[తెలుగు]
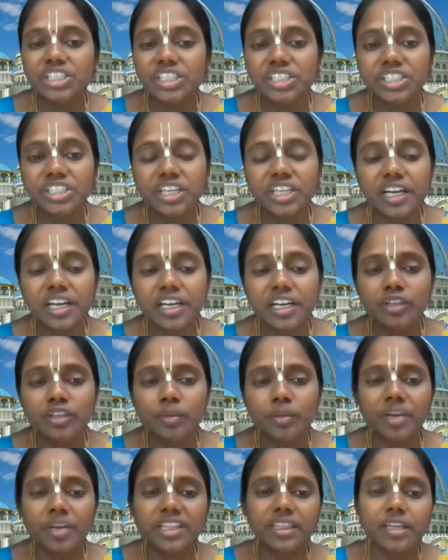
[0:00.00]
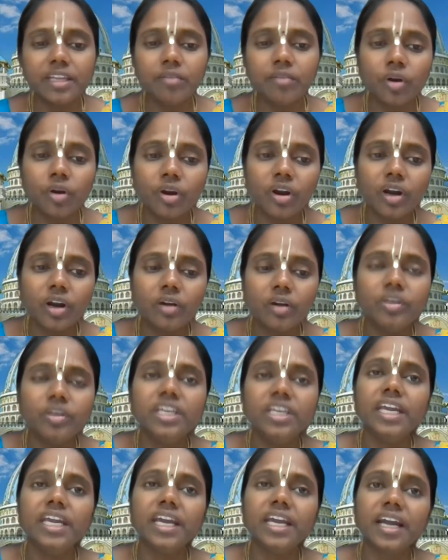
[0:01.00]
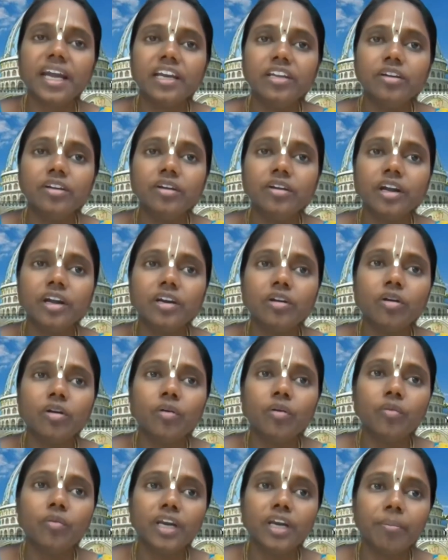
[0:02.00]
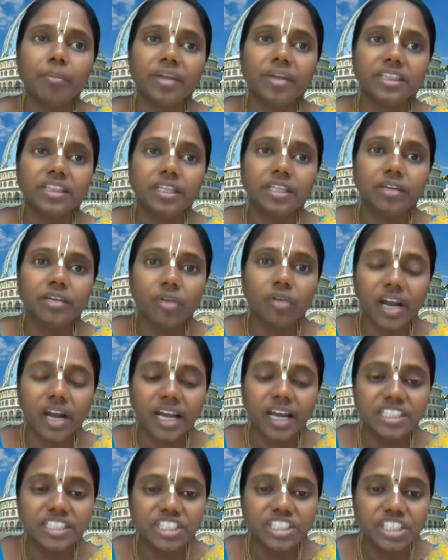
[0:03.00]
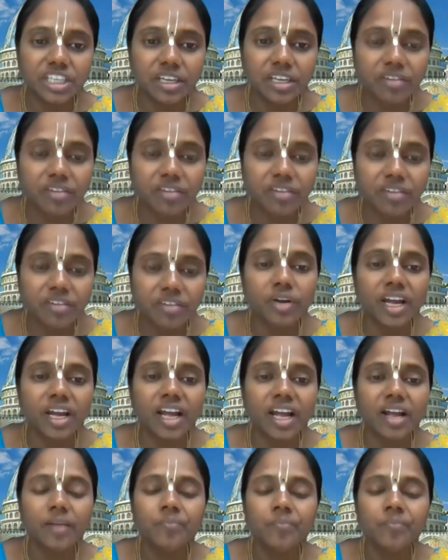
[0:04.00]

శిక్షణ లేదు ప్రతి ఒక్కళ్ళు ఈ కలియుగంలో ఉన్న ప్రతి ఒక్క జీవి కూడా